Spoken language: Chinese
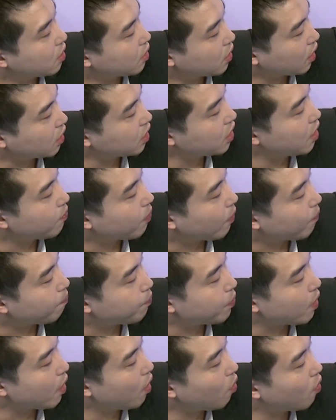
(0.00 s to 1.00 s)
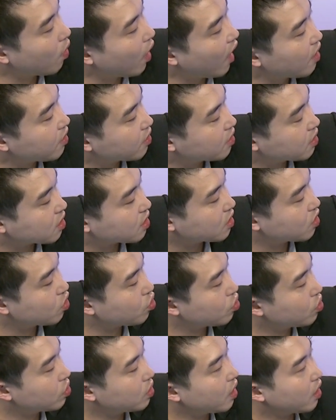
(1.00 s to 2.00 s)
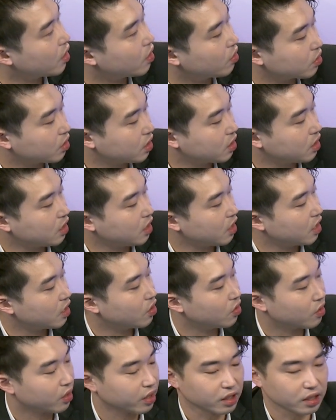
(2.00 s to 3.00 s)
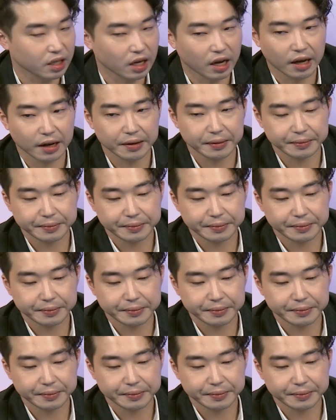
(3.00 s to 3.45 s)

他竟然把标案的资讯内容泄露给他。